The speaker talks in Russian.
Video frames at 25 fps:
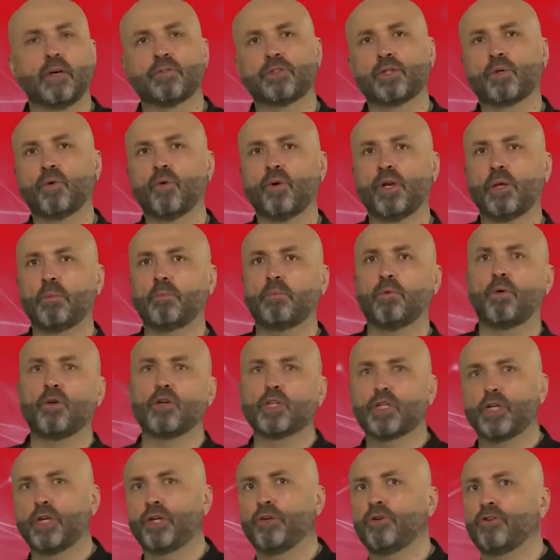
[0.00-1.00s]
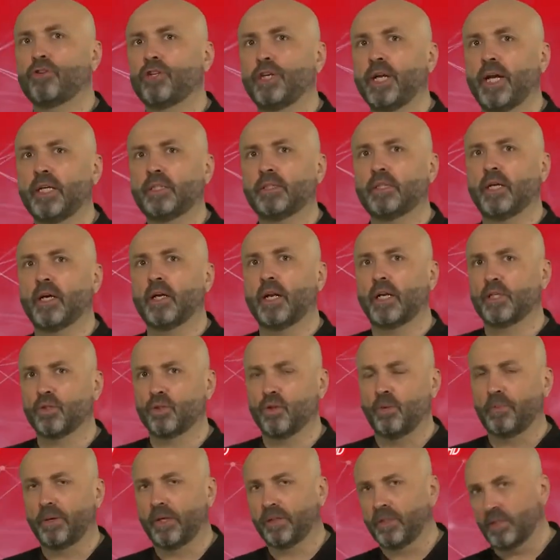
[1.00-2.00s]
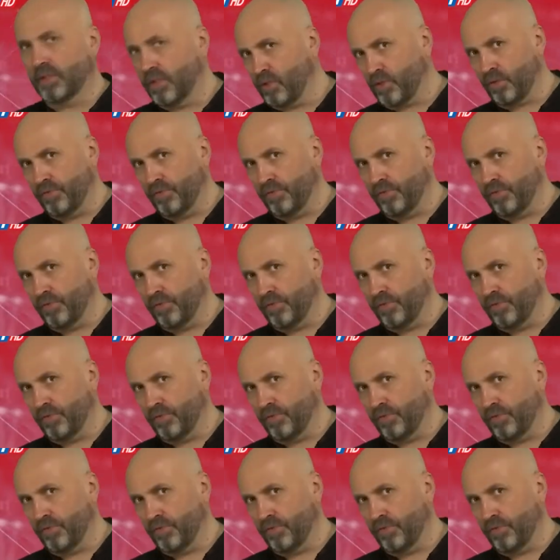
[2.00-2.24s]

Вскоре большая ее часть разобрана на